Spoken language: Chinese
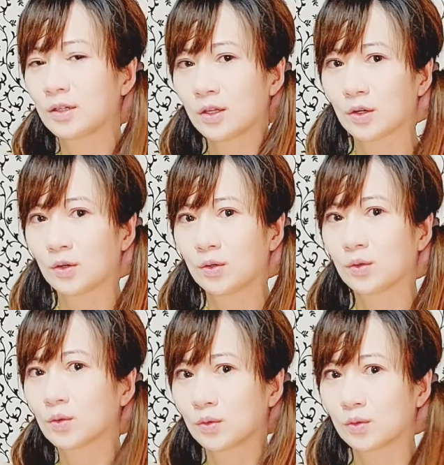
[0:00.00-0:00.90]
六、
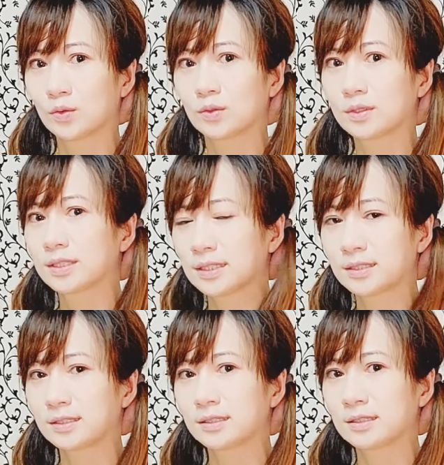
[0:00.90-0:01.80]
五、
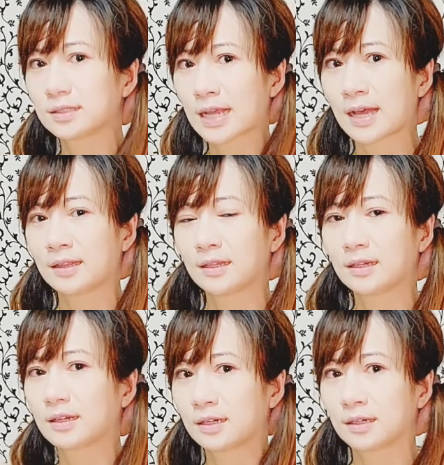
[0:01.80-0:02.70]
四、三、
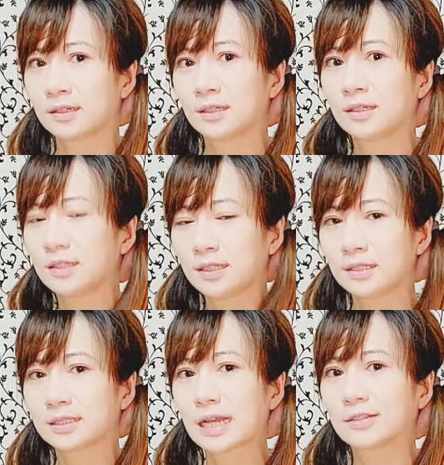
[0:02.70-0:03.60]
二、一，
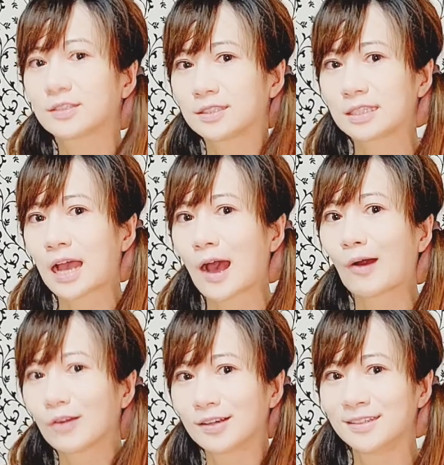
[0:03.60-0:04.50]
再十下好
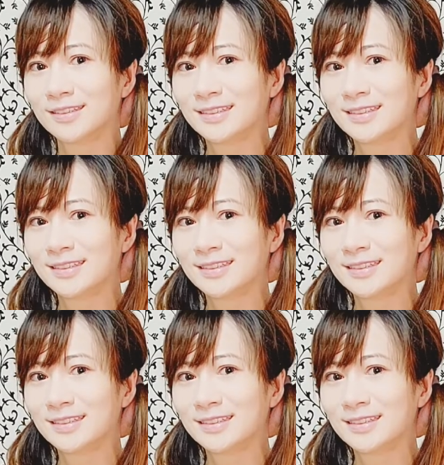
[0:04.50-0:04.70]
了